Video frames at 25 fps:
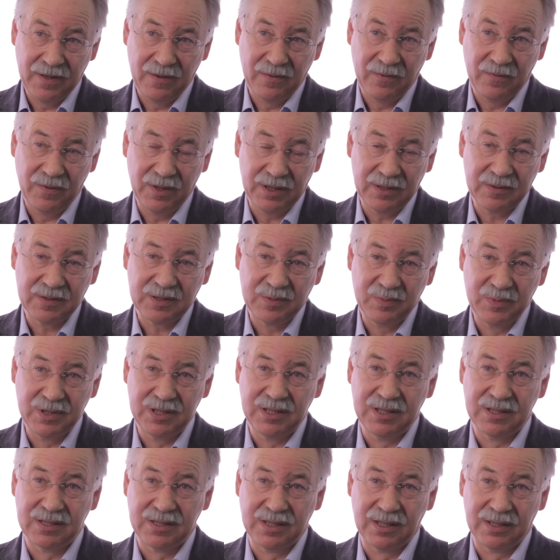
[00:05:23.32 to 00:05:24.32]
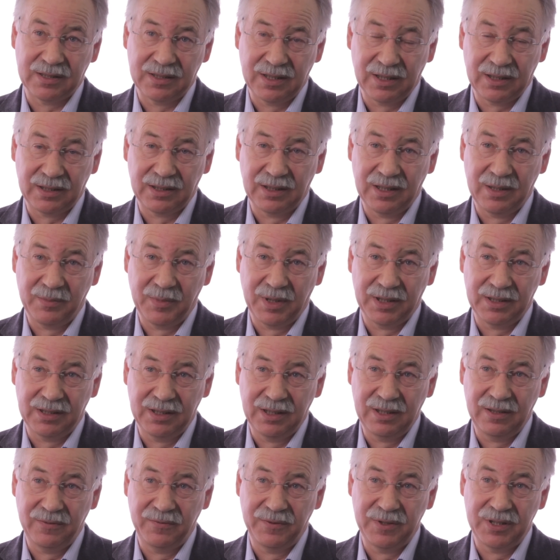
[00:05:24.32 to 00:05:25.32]
В этом смысле стандартная
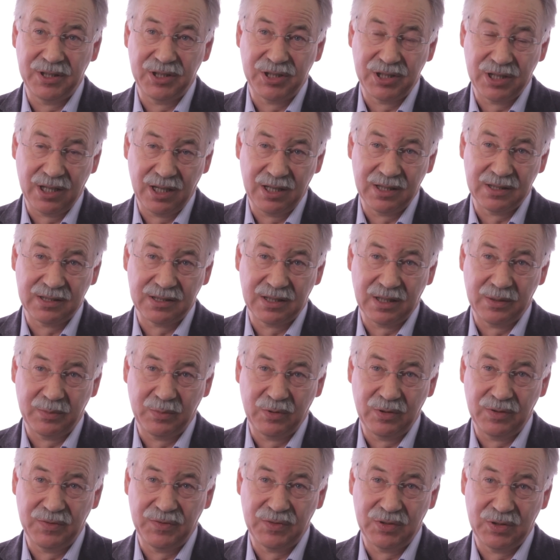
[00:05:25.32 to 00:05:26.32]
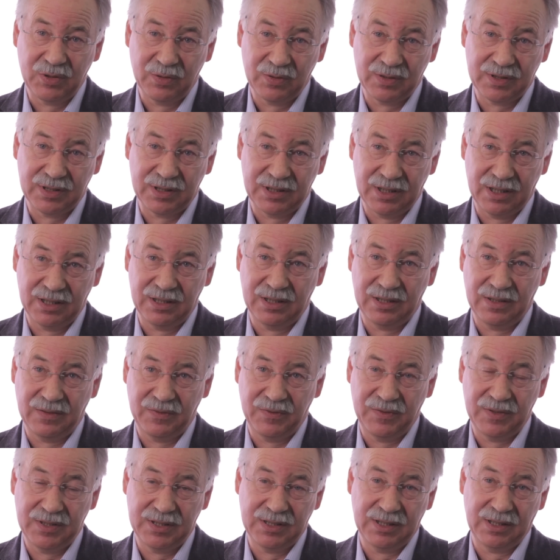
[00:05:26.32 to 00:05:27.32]
модель венчает собой все здание
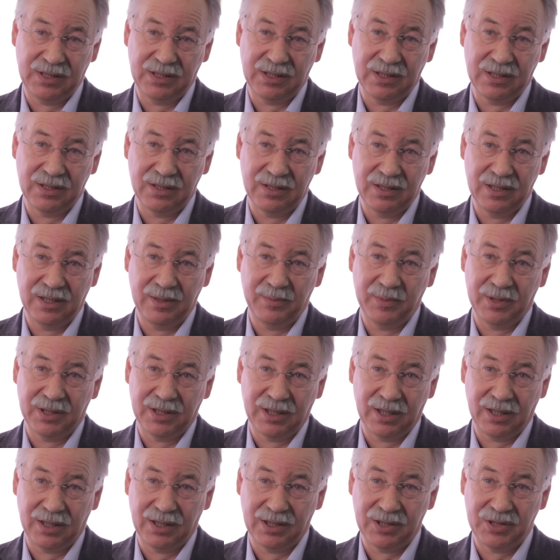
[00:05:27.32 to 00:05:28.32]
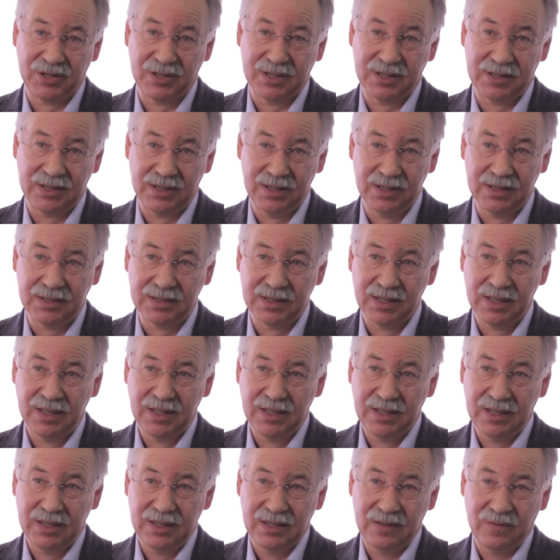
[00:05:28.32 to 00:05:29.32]
физики элементарных частиц –
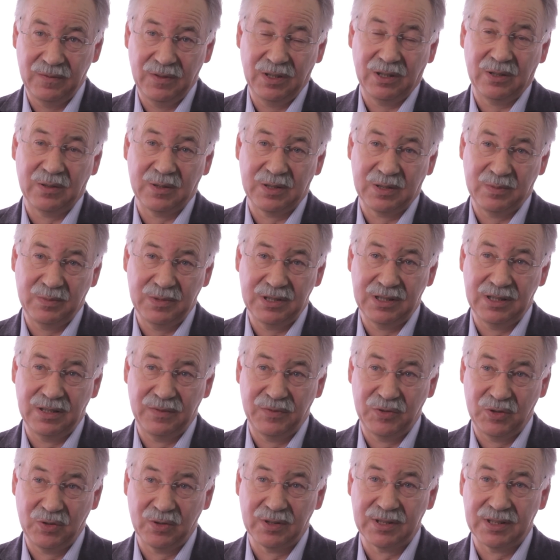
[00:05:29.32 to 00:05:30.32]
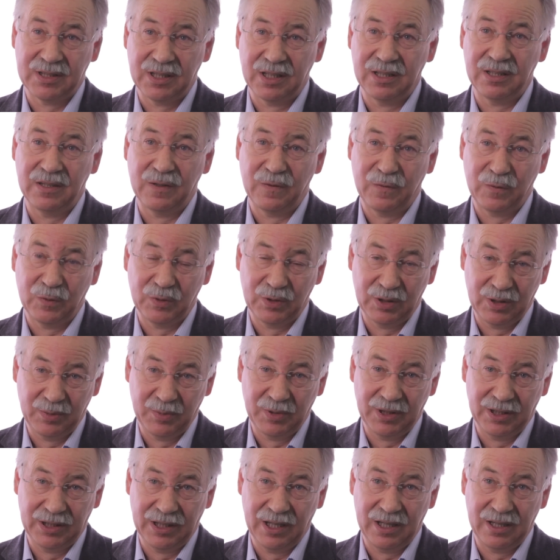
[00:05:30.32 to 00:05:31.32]
и в неком смысле все здание
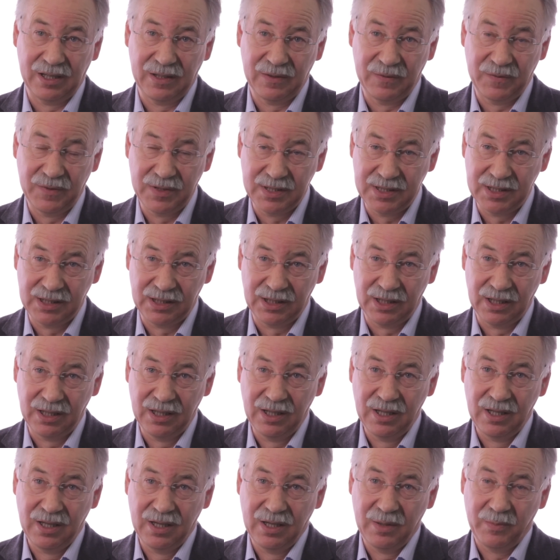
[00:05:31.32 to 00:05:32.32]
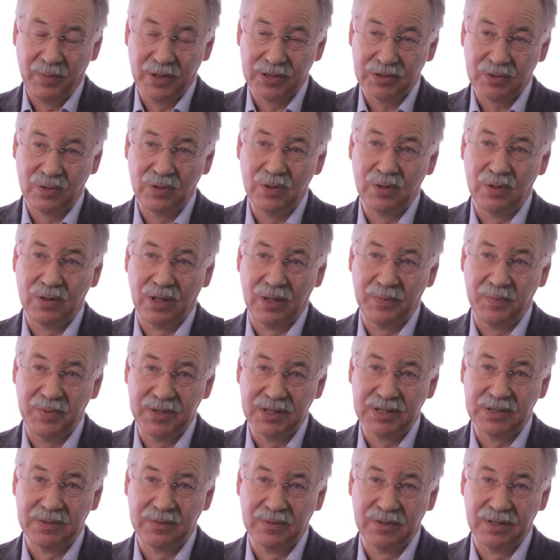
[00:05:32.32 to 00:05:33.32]
фундаментальной физики, поскольку
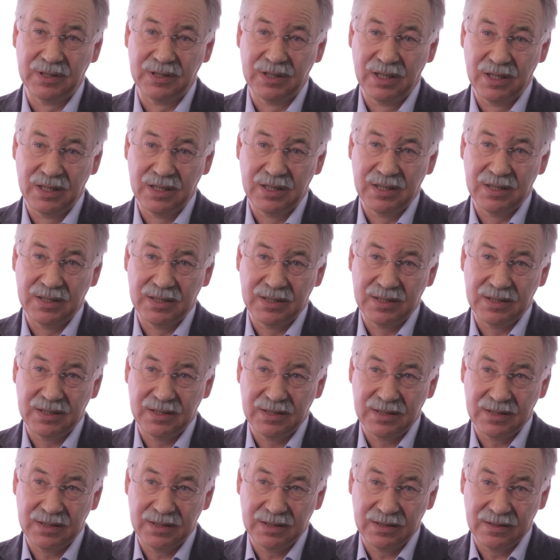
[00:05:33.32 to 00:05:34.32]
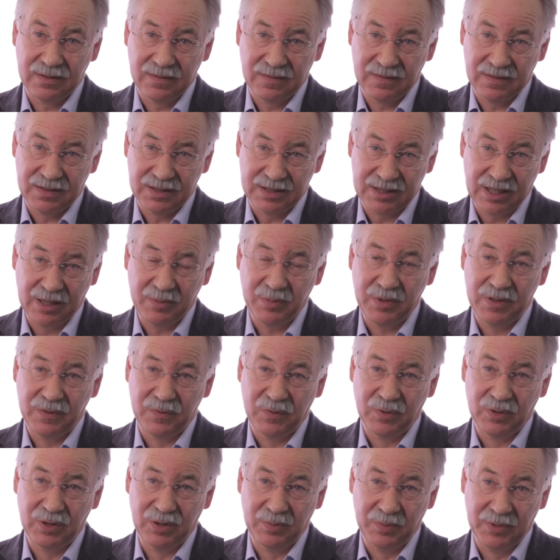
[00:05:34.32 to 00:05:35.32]
описывает самые
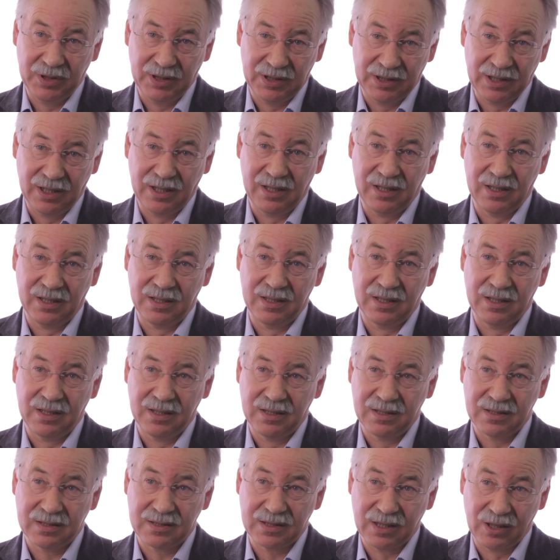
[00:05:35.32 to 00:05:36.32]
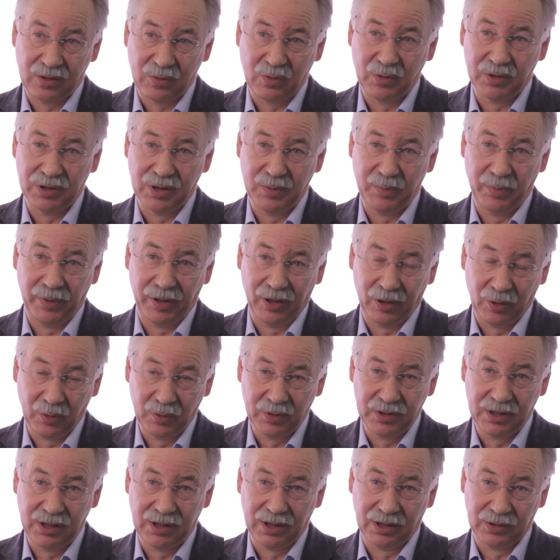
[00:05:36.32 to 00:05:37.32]
фундаментальные законы
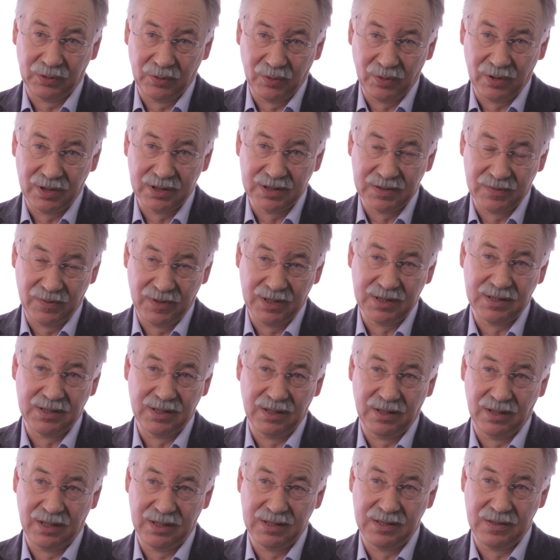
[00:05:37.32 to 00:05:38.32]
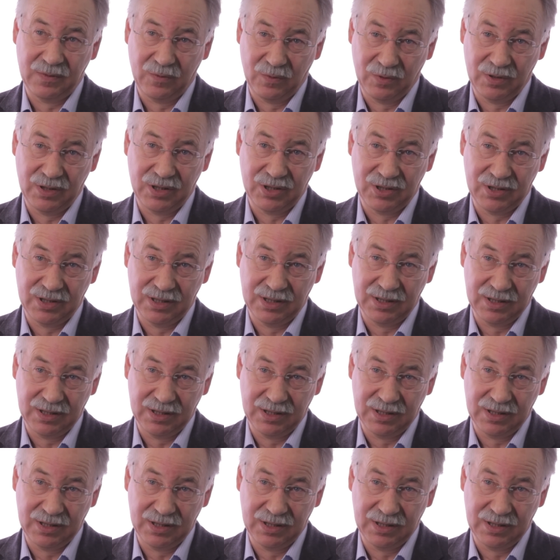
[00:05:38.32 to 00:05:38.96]
природы, которые известны на сегодняшний